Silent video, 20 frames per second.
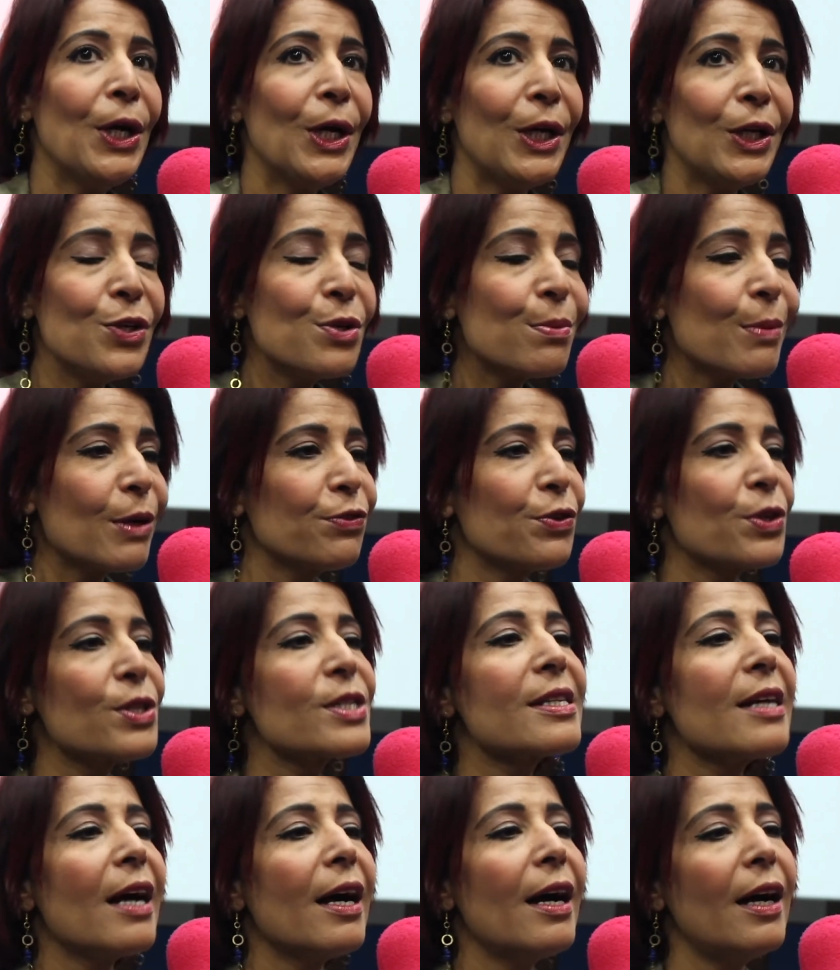اليوم
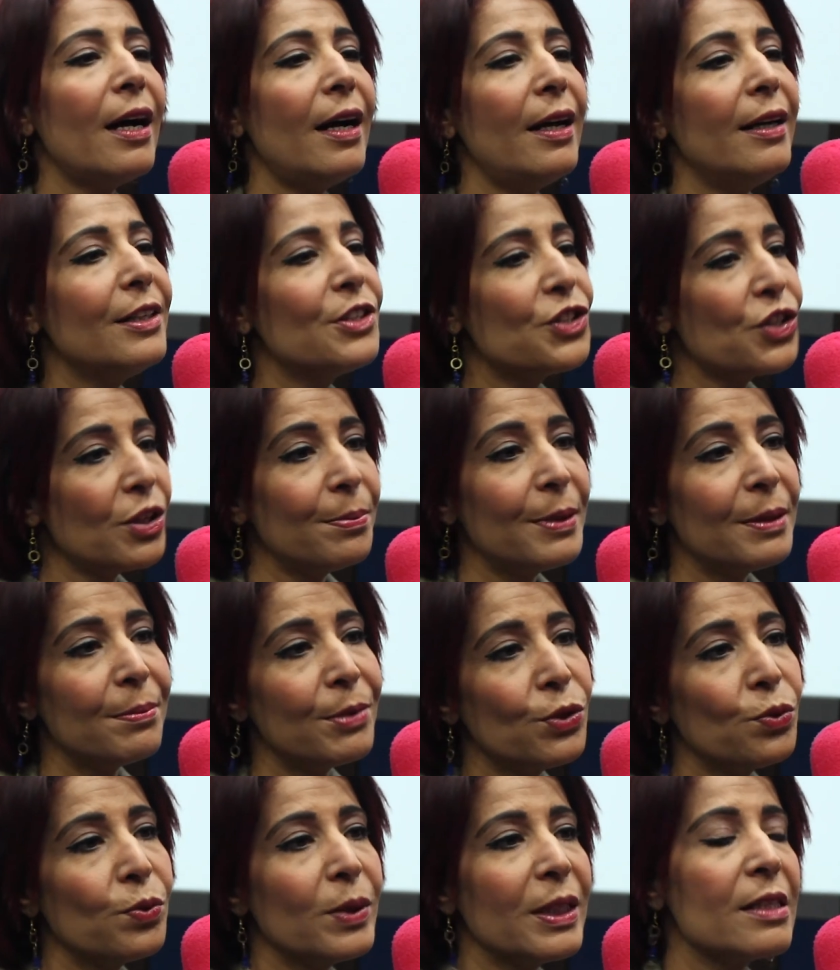فرصه للشباب
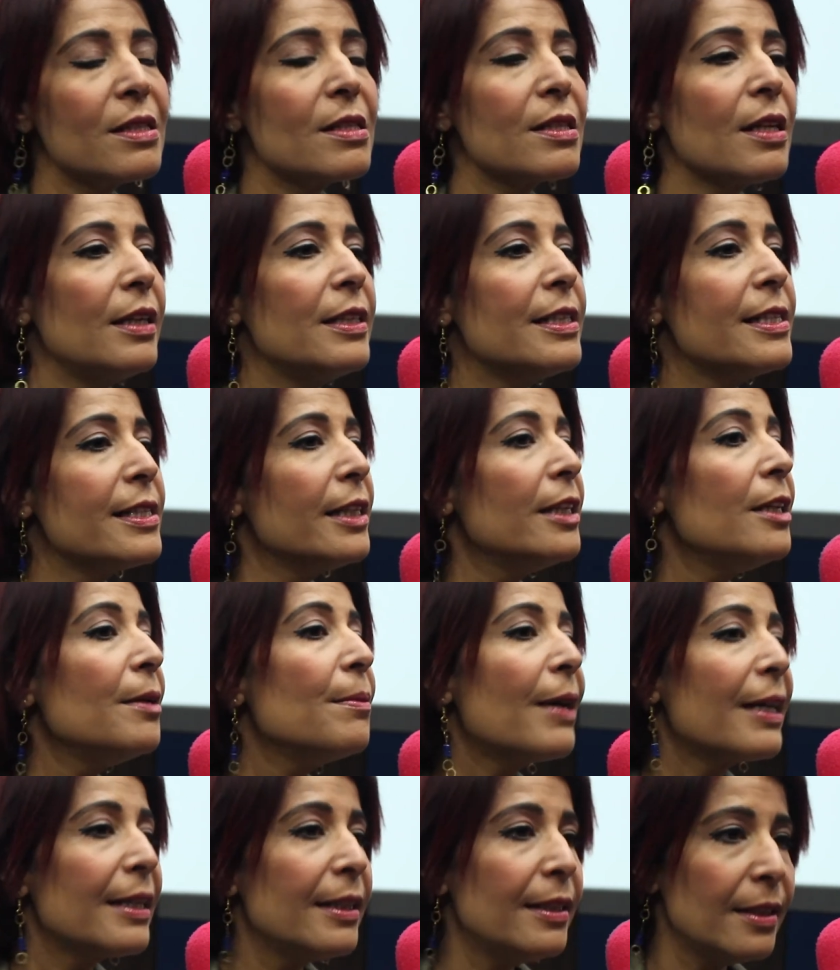التوانسه
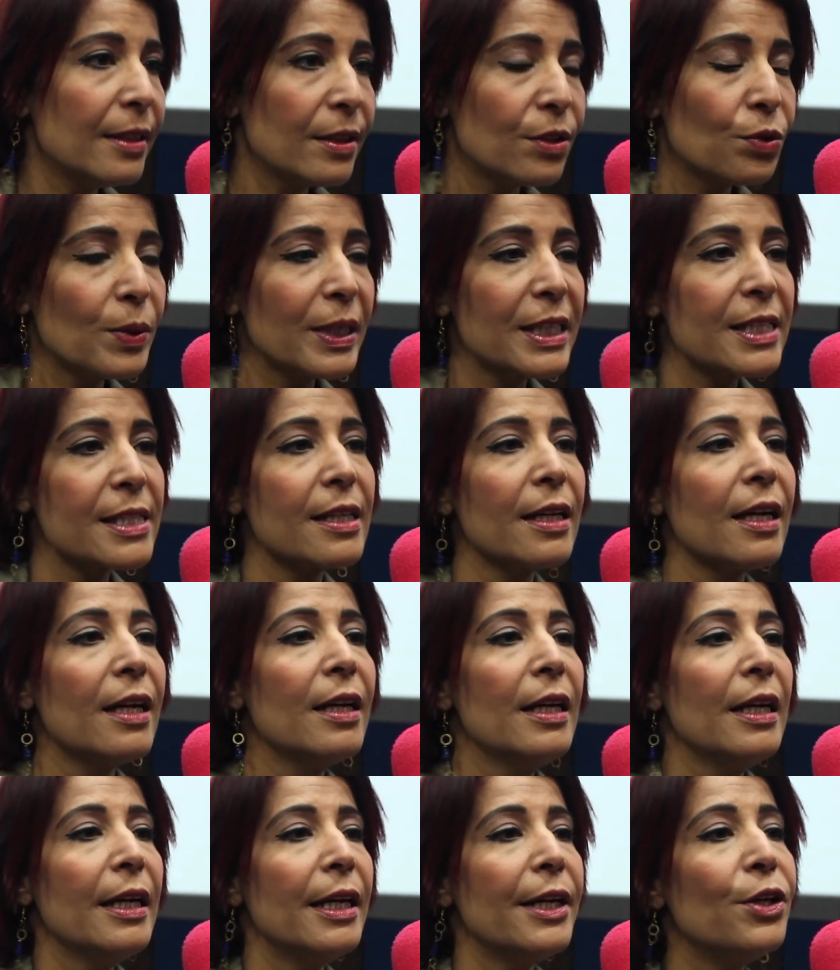للسينمائيين التوانسه
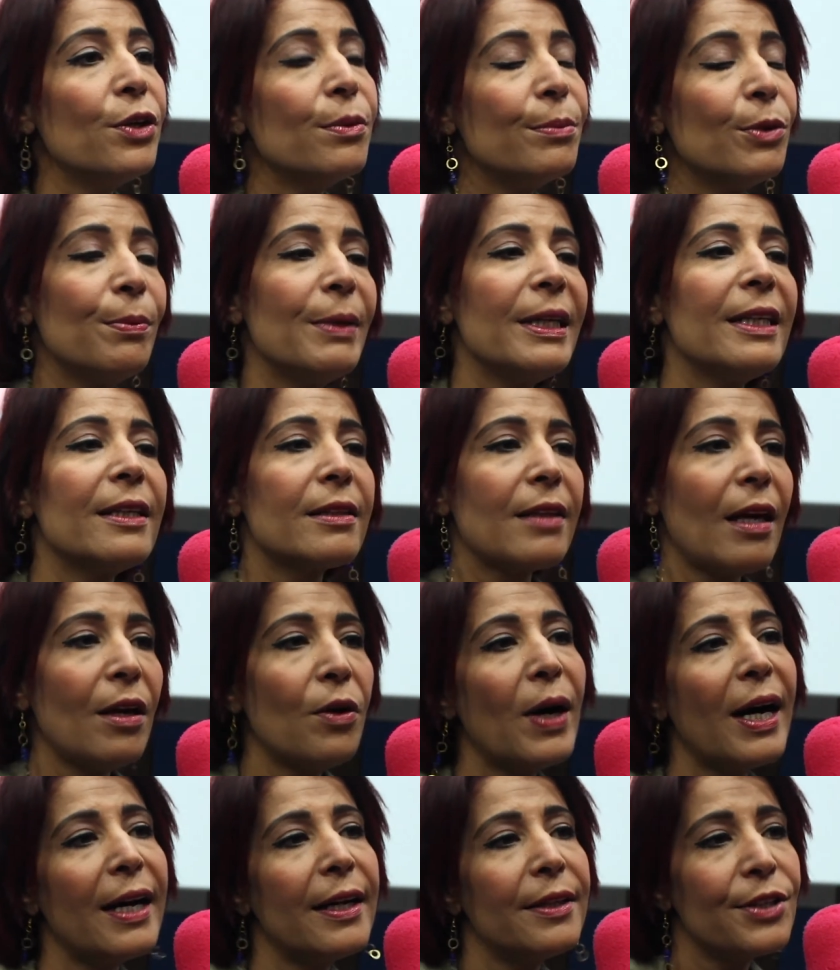انهم هما
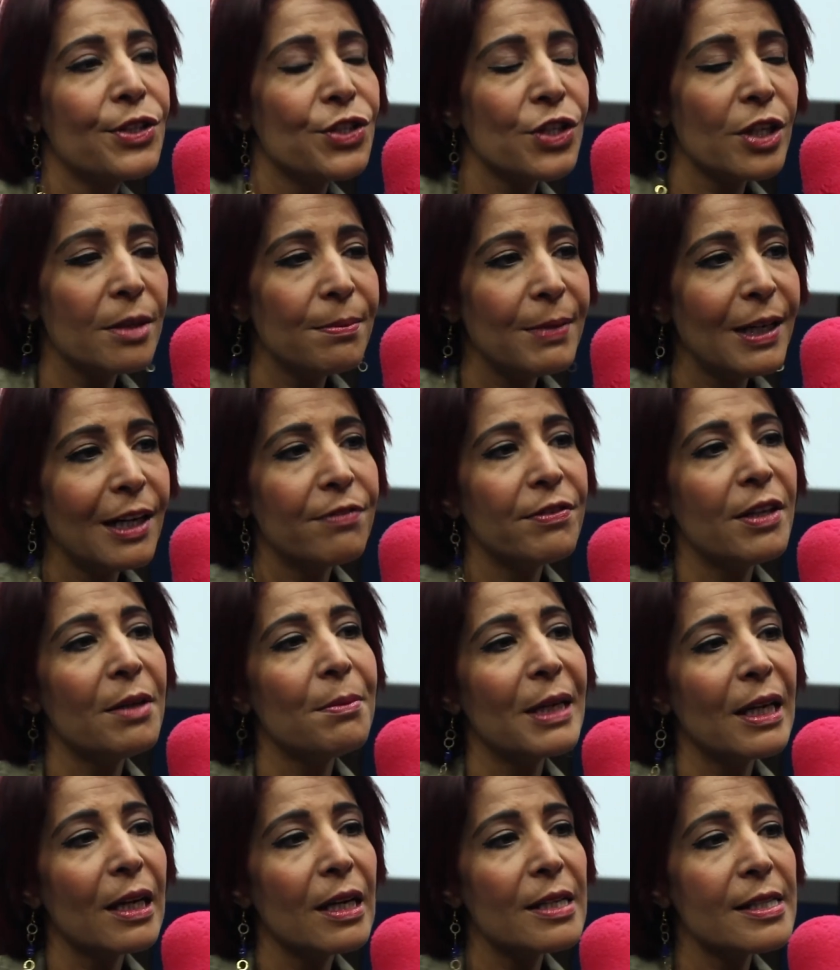يطلعوا على تجارب
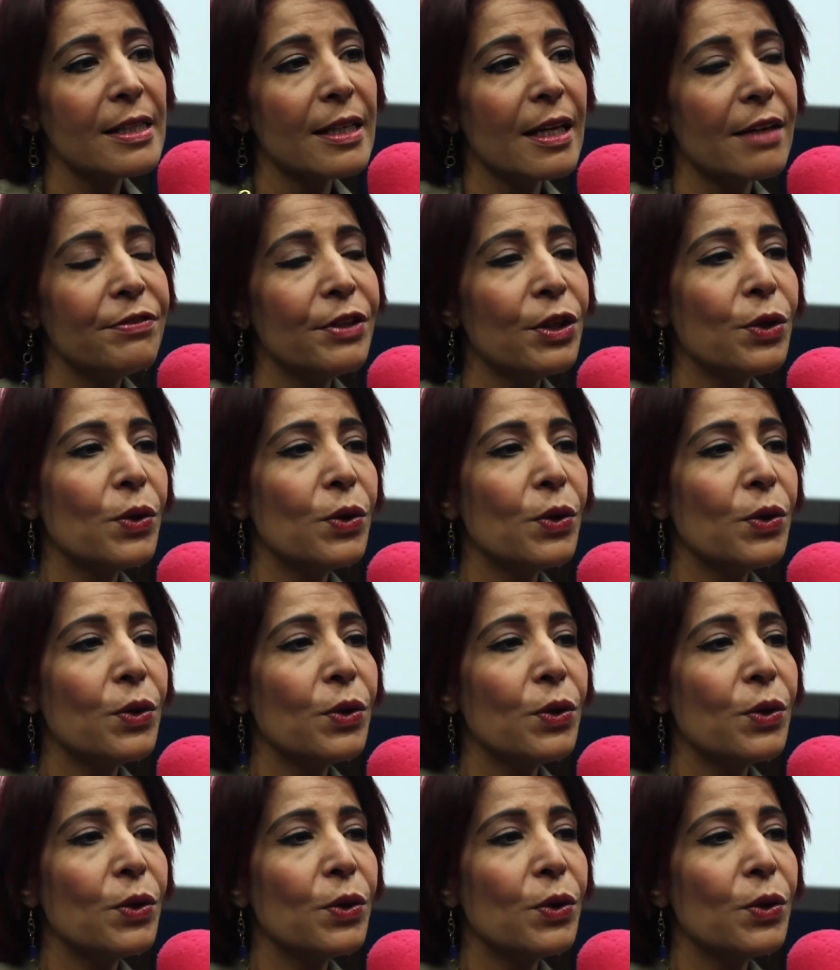الافلام القصيره في